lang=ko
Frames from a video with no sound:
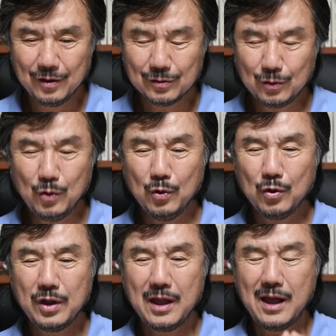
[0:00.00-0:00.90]
또
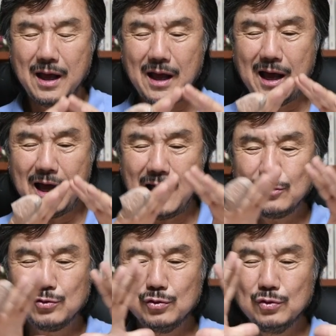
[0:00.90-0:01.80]

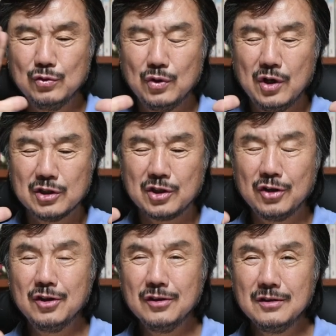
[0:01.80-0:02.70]
아주
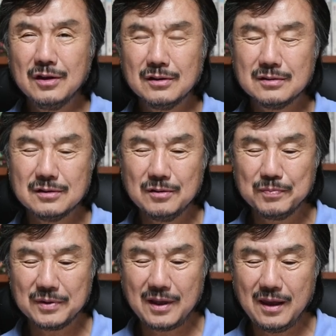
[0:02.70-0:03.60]

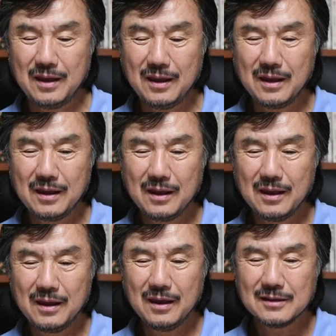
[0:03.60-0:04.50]
전형덕스럽게
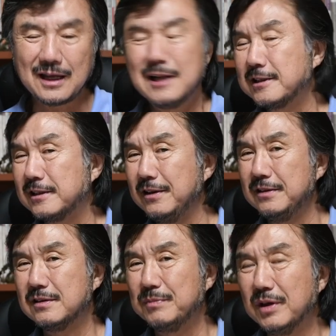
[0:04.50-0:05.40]
잘 찍혀
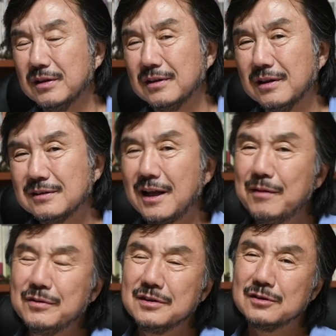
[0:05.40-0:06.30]
있으면
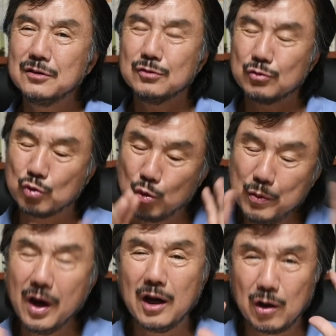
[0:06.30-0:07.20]
사람들은 그것을
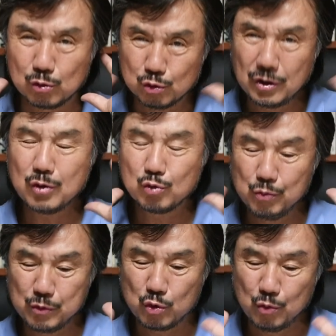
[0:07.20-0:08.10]
규명하려고 두뇌로
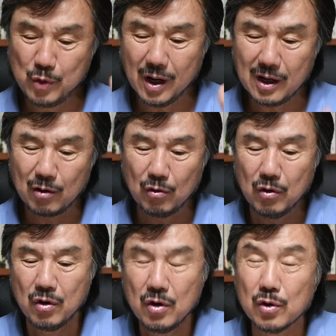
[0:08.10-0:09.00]

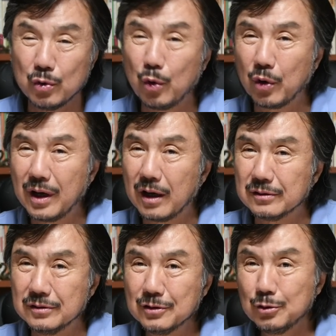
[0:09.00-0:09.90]
규명하려고 노력을
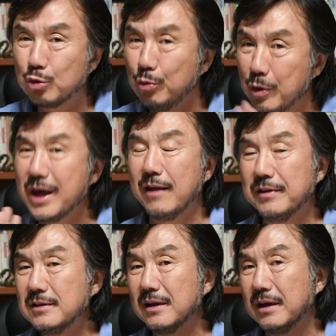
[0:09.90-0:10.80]
하거든요. 근데 규명이 안
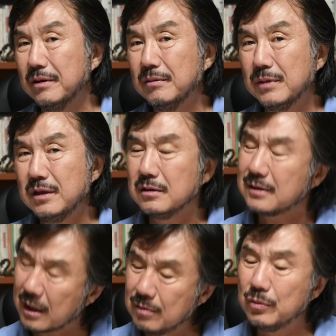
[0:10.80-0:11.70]
되잖아요. 이건
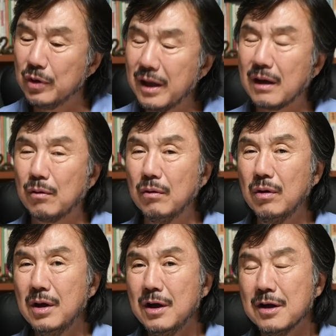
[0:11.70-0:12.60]
딱히 뭐야라고.
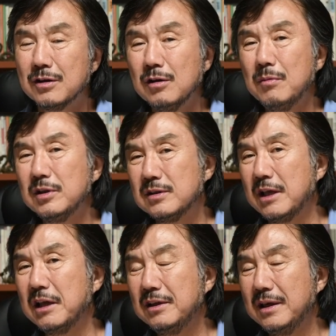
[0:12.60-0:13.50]
그러면
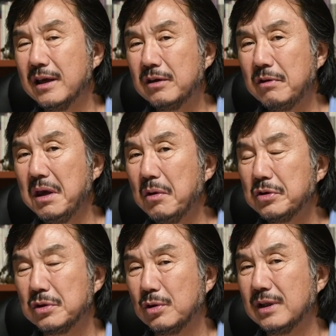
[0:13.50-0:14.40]
내리에 꽤
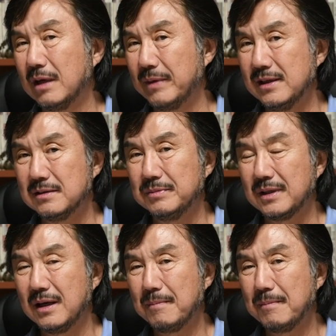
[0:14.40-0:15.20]
오랫동안 남아 있습니다.